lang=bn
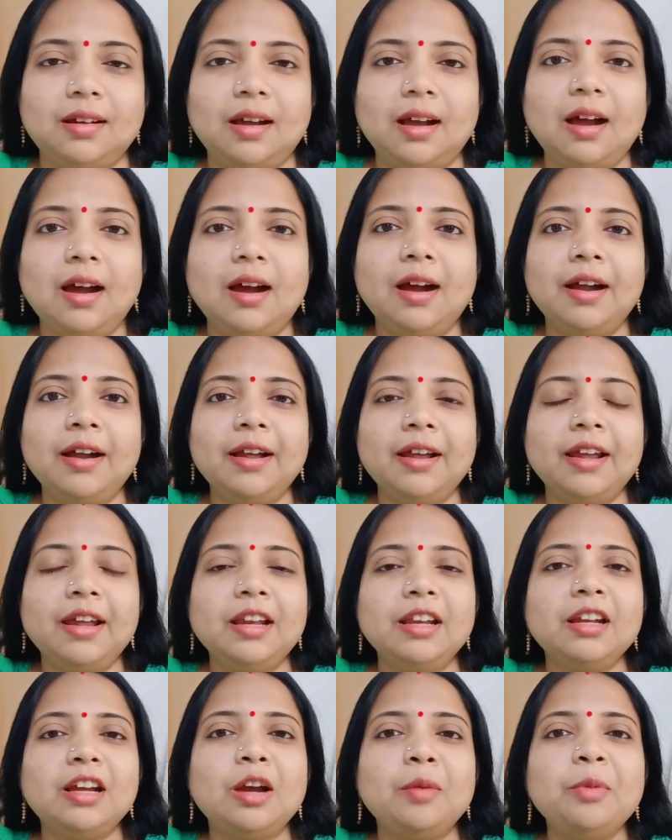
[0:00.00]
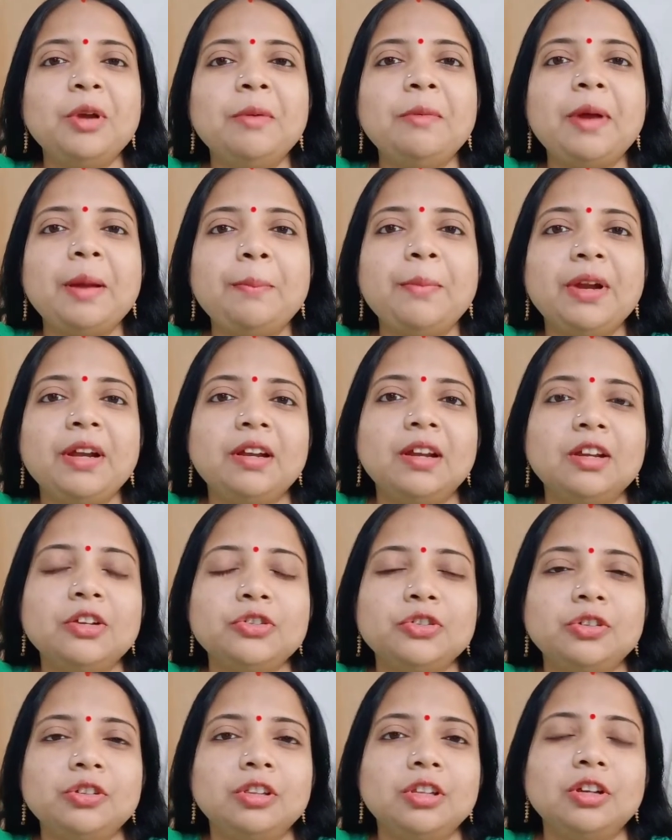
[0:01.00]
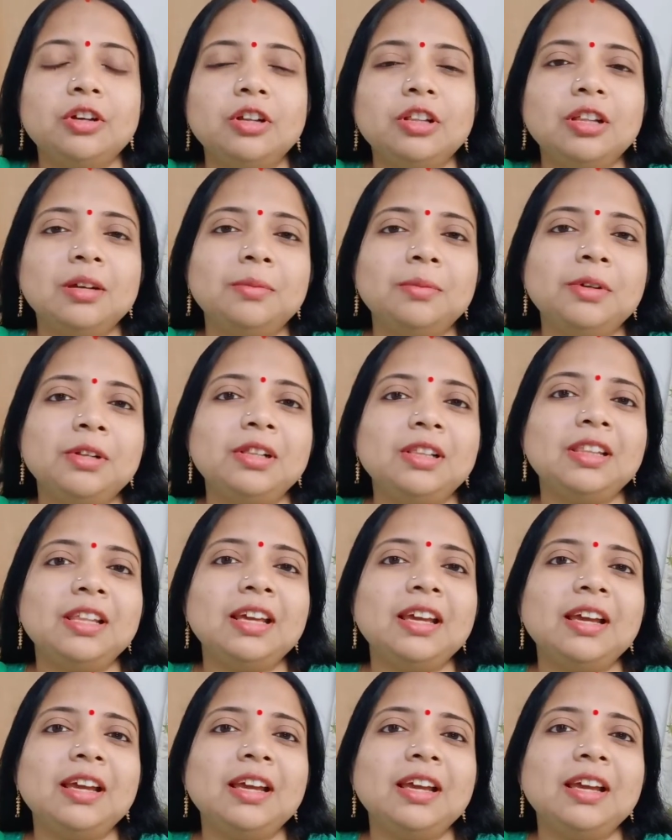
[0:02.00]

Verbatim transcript: আর ইনকামের ব্যাপারটা সত্যি কথা বলতে